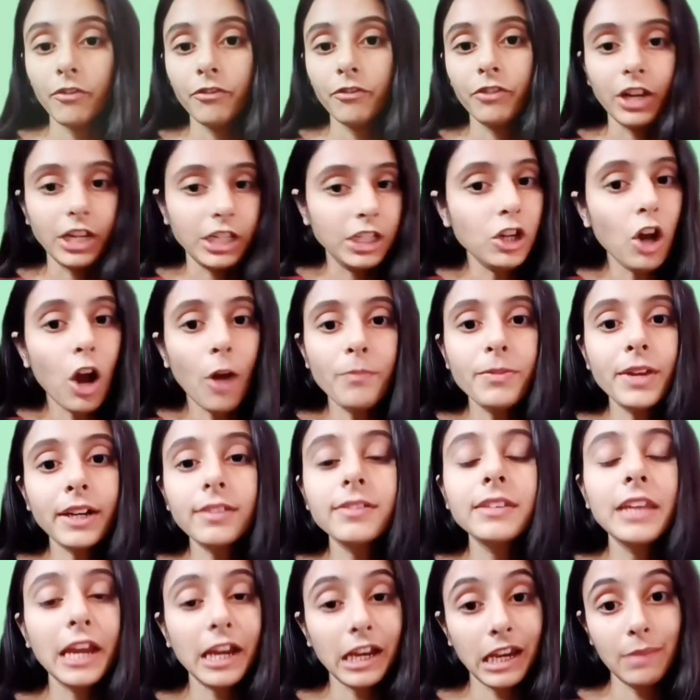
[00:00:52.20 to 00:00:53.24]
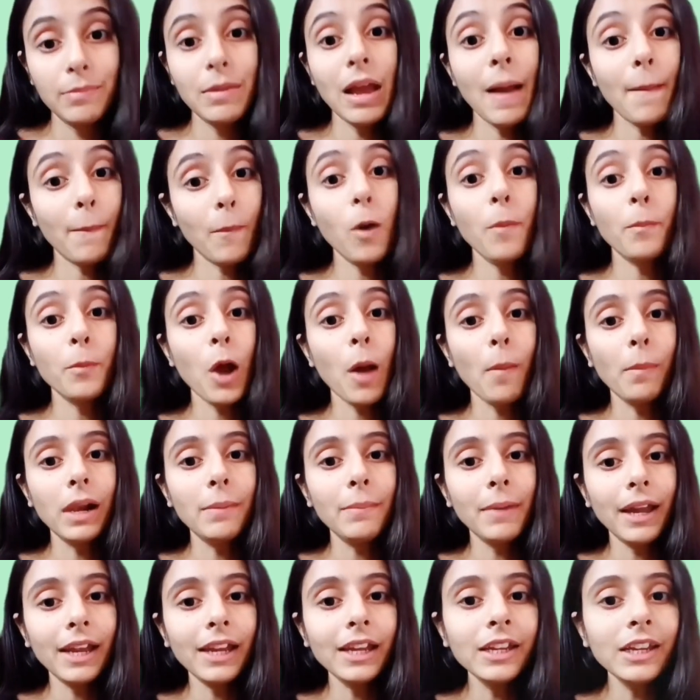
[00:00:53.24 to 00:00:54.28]
वही ऑब्जेक्ट देखने में आपको
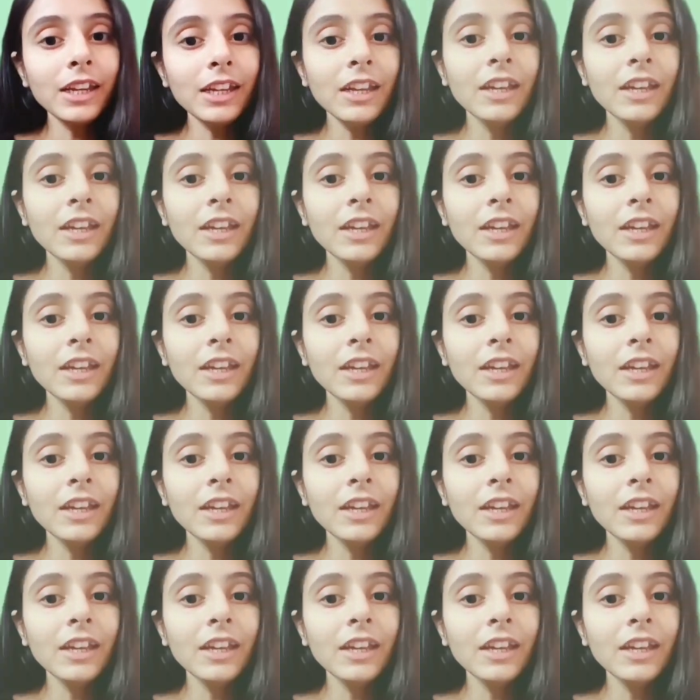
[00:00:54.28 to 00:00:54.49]
प्रॉब्लम आएगी